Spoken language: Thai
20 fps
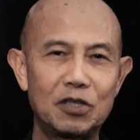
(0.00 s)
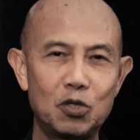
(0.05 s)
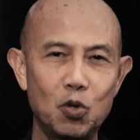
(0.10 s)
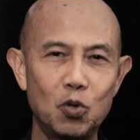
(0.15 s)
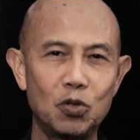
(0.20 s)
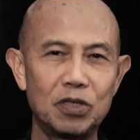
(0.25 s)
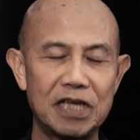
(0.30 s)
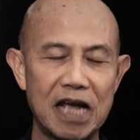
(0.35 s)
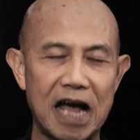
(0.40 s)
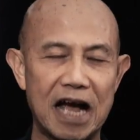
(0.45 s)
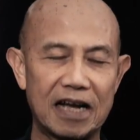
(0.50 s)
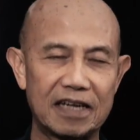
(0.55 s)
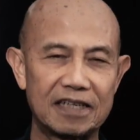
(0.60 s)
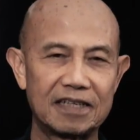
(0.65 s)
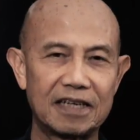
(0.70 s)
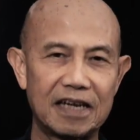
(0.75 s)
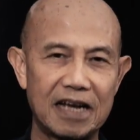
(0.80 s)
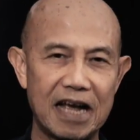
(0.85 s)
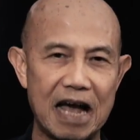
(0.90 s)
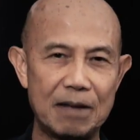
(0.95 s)
ดูจาก
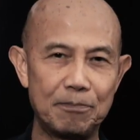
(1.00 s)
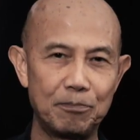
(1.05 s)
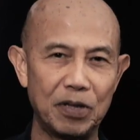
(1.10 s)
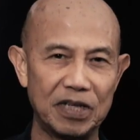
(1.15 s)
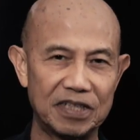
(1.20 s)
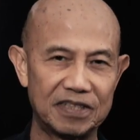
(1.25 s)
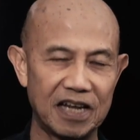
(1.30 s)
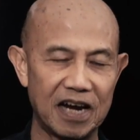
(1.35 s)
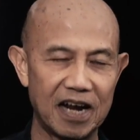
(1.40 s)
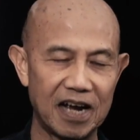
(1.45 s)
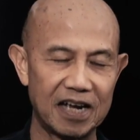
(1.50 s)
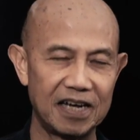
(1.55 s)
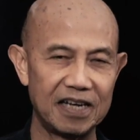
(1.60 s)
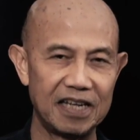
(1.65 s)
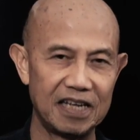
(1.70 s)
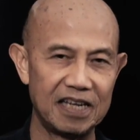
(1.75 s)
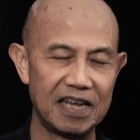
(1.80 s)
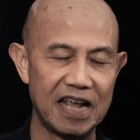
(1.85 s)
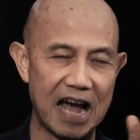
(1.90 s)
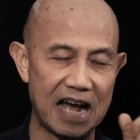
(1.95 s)
การผลิตสารค
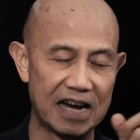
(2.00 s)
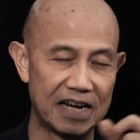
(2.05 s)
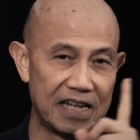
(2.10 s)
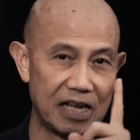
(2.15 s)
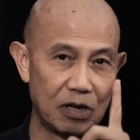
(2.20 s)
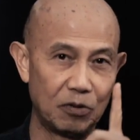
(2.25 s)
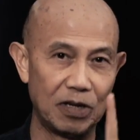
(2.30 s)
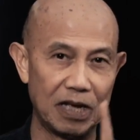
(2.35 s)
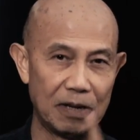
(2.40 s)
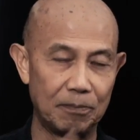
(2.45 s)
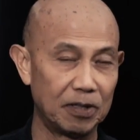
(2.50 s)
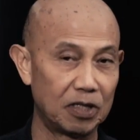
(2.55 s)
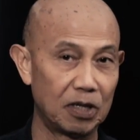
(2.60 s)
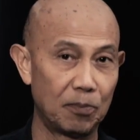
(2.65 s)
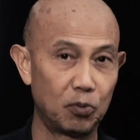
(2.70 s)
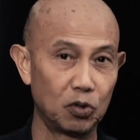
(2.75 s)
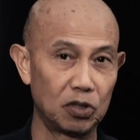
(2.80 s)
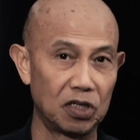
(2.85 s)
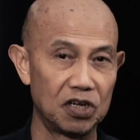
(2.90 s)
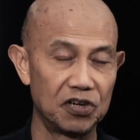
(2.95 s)
ดีอย่างเดียวเนี่ยไม่ต้อ
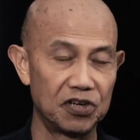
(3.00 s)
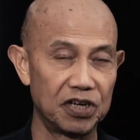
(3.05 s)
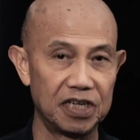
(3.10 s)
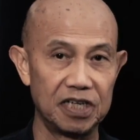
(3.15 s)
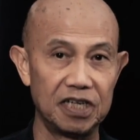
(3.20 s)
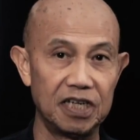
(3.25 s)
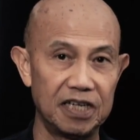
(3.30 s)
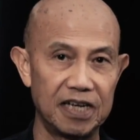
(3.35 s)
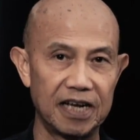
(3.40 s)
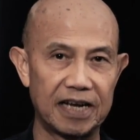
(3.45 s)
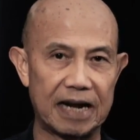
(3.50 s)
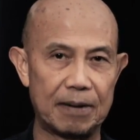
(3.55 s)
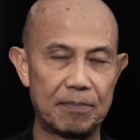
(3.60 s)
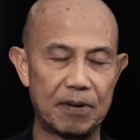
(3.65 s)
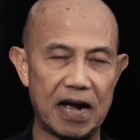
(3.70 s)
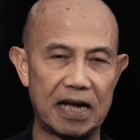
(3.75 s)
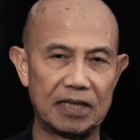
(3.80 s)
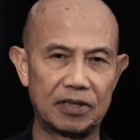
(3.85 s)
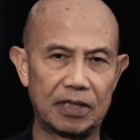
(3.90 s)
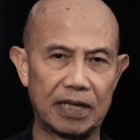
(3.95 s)
งพูดถึงเรื่องอื่นนะครับ
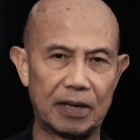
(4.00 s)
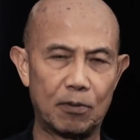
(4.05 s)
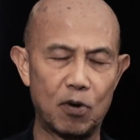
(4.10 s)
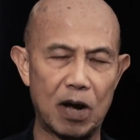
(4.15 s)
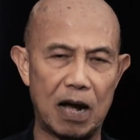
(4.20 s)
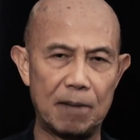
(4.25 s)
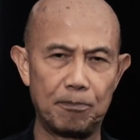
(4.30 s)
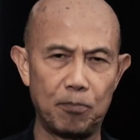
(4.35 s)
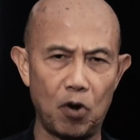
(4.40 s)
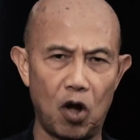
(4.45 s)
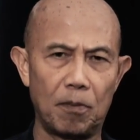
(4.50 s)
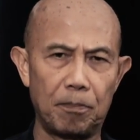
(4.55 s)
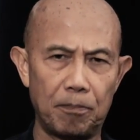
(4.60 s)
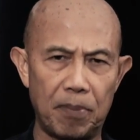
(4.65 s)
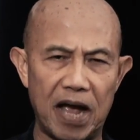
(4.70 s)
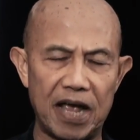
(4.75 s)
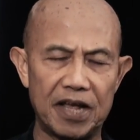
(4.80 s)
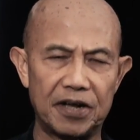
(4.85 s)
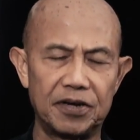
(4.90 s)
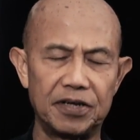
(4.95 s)
การเตรียมความปลอด
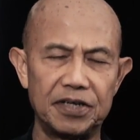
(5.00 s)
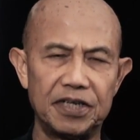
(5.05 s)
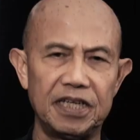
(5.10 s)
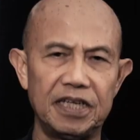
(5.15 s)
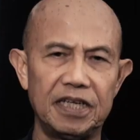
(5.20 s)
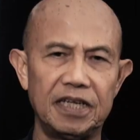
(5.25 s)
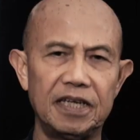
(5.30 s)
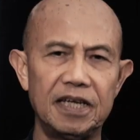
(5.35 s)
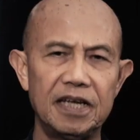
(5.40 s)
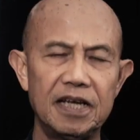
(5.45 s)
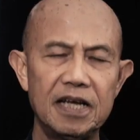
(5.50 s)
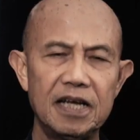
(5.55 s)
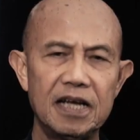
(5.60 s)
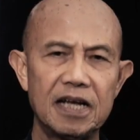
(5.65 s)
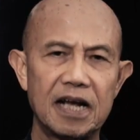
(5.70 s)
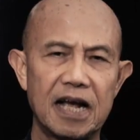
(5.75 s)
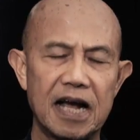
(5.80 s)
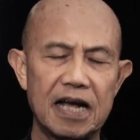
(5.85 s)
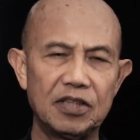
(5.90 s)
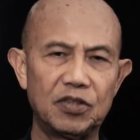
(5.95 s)
ภัยก็ดี
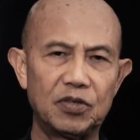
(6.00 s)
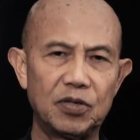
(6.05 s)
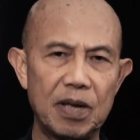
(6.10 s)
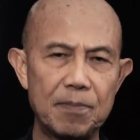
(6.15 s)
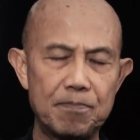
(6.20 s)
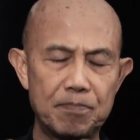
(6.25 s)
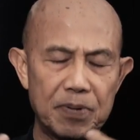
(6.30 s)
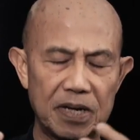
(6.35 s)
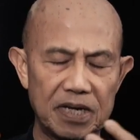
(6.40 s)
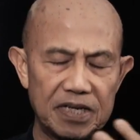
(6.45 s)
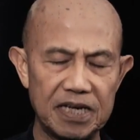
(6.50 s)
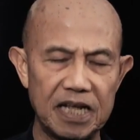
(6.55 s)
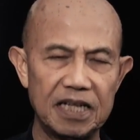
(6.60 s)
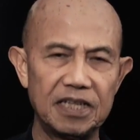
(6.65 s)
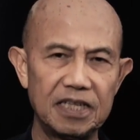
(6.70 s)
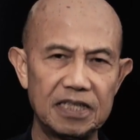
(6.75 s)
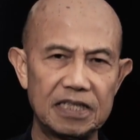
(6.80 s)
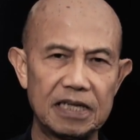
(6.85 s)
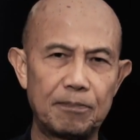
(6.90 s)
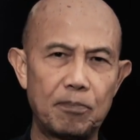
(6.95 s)
การเตรียมประเด็น
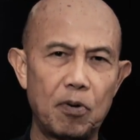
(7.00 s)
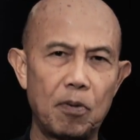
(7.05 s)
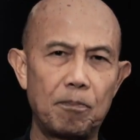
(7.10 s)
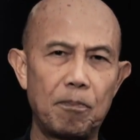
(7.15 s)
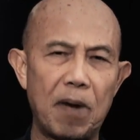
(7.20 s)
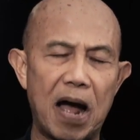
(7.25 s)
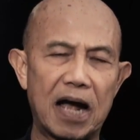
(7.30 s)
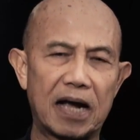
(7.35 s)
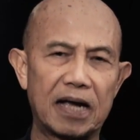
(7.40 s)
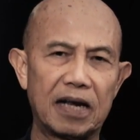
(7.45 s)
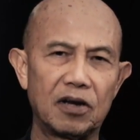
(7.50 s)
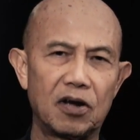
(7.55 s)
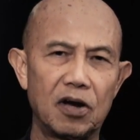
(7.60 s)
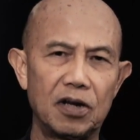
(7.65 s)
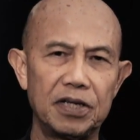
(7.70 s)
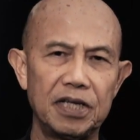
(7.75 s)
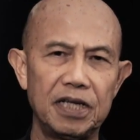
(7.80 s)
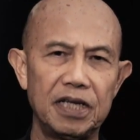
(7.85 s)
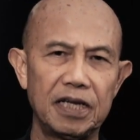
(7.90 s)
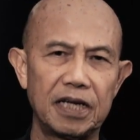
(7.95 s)
ที่จะพบปะกันก็
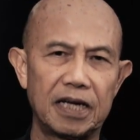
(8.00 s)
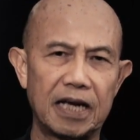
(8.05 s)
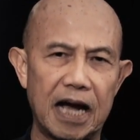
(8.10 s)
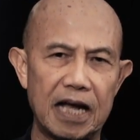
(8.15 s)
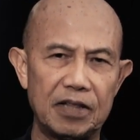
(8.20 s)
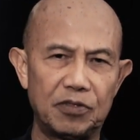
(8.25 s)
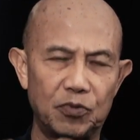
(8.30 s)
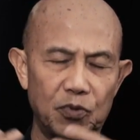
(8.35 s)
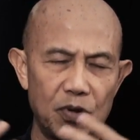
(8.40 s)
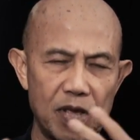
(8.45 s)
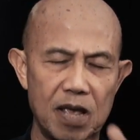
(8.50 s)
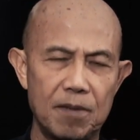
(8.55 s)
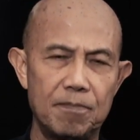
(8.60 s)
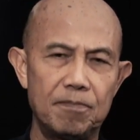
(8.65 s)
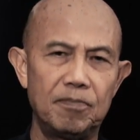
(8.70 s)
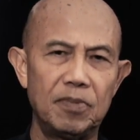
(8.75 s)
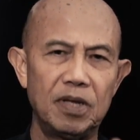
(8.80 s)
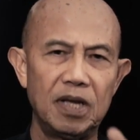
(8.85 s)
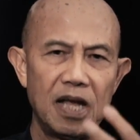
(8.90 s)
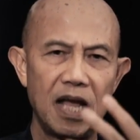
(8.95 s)
ดีการเตรียม
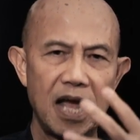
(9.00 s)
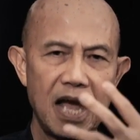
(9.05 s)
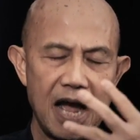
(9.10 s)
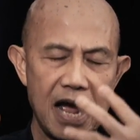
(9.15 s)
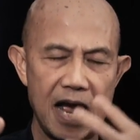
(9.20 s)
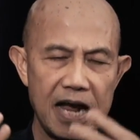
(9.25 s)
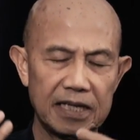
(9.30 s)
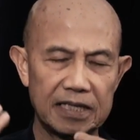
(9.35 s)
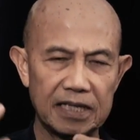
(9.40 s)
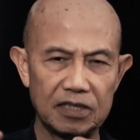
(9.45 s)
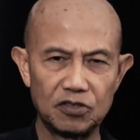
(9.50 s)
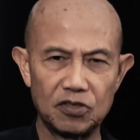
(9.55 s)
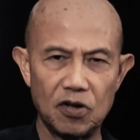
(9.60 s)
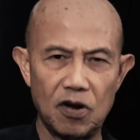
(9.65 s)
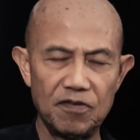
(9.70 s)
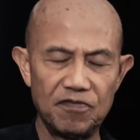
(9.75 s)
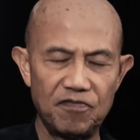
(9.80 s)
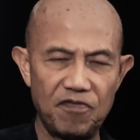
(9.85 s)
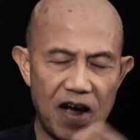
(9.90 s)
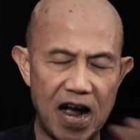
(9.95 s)
ให้ทั้งสอ
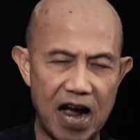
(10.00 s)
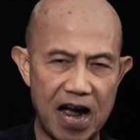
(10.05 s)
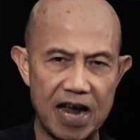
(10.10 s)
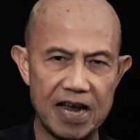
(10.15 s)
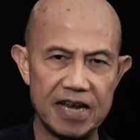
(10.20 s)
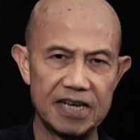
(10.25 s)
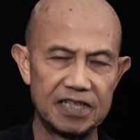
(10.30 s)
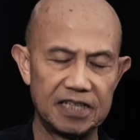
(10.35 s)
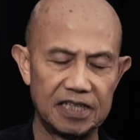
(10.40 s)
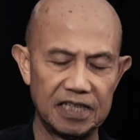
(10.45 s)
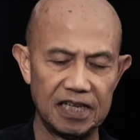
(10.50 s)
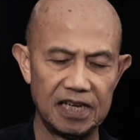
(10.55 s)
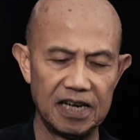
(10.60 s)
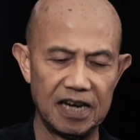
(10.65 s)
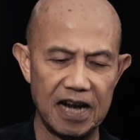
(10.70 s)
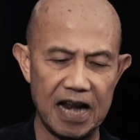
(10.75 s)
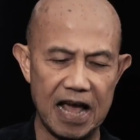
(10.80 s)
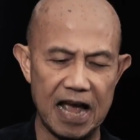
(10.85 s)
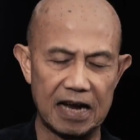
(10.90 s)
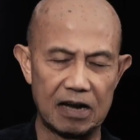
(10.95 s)
งฝ่ายจีน
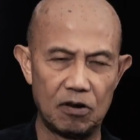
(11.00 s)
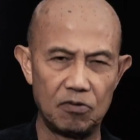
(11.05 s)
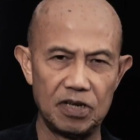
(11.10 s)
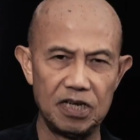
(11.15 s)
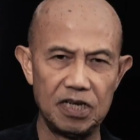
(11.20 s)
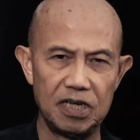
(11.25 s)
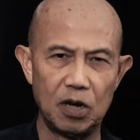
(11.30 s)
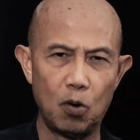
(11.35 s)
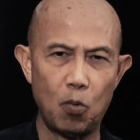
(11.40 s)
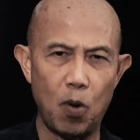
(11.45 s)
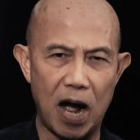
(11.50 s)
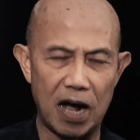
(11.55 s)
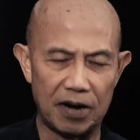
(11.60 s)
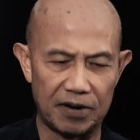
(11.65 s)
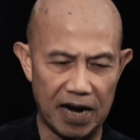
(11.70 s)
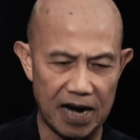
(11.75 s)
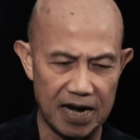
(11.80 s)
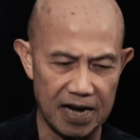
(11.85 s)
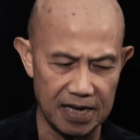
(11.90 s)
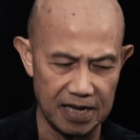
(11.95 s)
และเกาหลีเหนือวาง
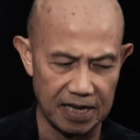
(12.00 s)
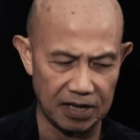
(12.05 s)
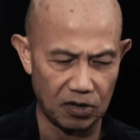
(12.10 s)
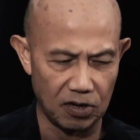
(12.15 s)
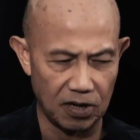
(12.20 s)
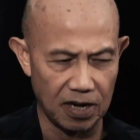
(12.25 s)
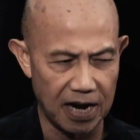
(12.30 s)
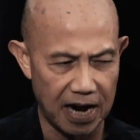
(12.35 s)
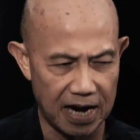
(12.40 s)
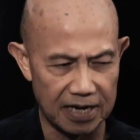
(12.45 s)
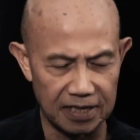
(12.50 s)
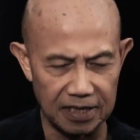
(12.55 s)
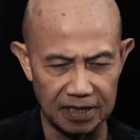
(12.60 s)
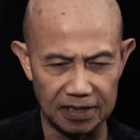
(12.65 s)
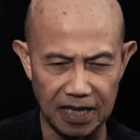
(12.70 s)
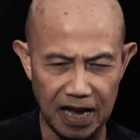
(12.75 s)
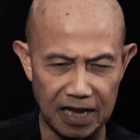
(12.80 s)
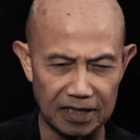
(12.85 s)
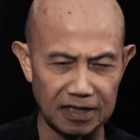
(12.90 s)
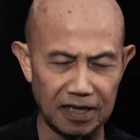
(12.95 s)
รายละเอียดของการเดิ
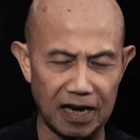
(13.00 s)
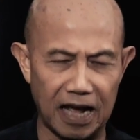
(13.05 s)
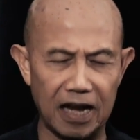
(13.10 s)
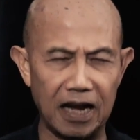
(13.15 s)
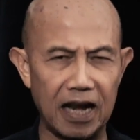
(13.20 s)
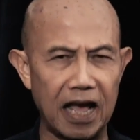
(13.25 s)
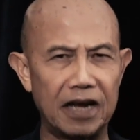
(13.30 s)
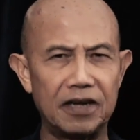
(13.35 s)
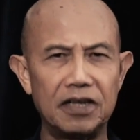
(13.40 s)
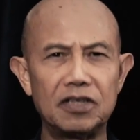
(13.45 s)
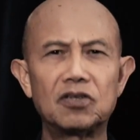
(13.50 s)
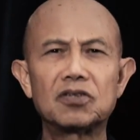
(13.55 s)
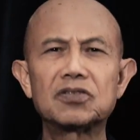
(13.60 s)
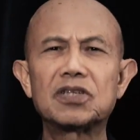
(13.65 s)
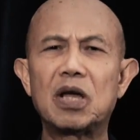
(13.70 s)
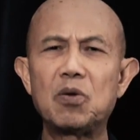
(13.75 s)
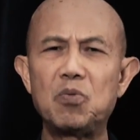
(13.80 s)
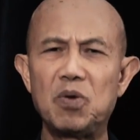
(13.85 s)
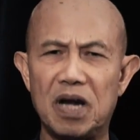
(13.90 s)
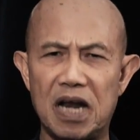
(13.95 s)
นทางทั้งหลายแหล่นี้ต้อง
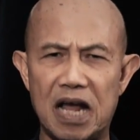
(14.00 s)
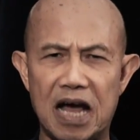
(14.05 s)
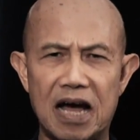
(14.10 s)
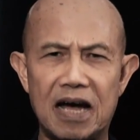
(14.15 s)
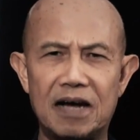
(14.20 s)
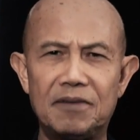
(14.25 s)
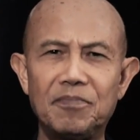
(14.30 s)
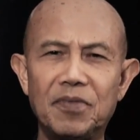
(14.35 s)
ใช้เวลา